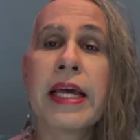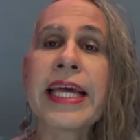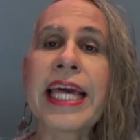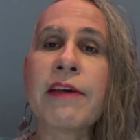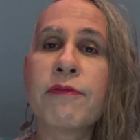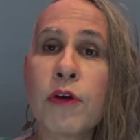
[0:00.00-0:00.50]

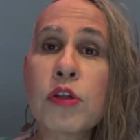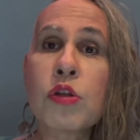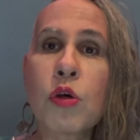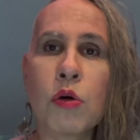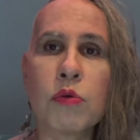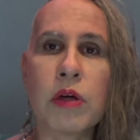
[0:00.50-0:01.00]
que
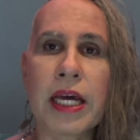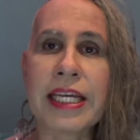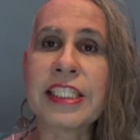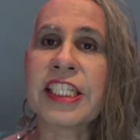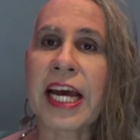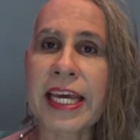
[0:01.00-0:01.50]
votou
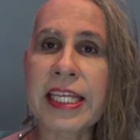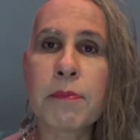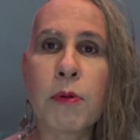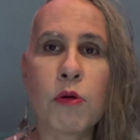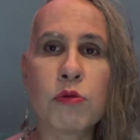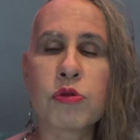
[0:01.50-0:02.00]
em Jair
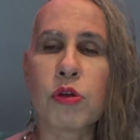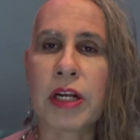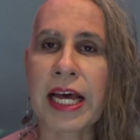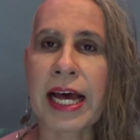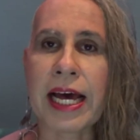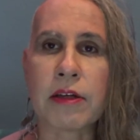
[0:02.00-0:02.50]

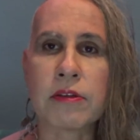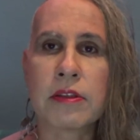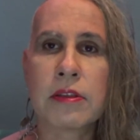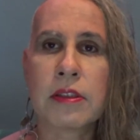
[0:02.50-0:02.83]
Bolsonaro